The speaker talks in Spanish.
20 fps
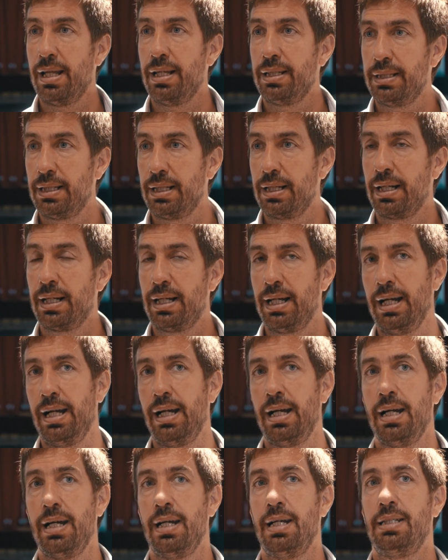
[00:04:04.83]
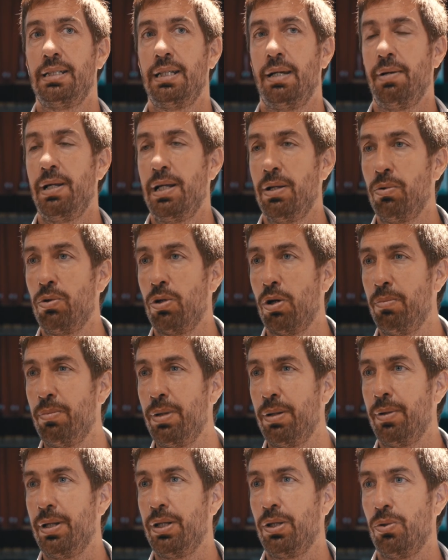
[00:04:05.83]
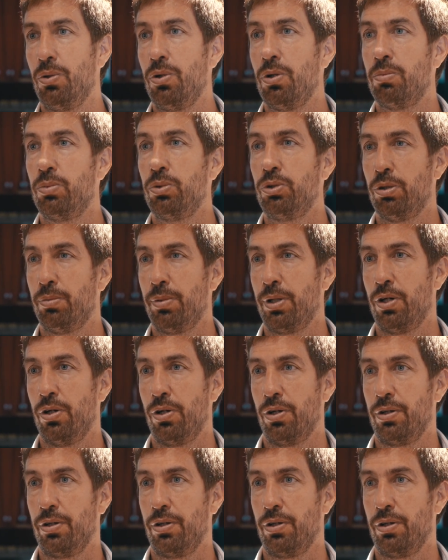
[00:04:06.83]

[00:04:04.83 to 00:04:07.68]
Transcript: es decir, que se viene un 2021 mucho mejor.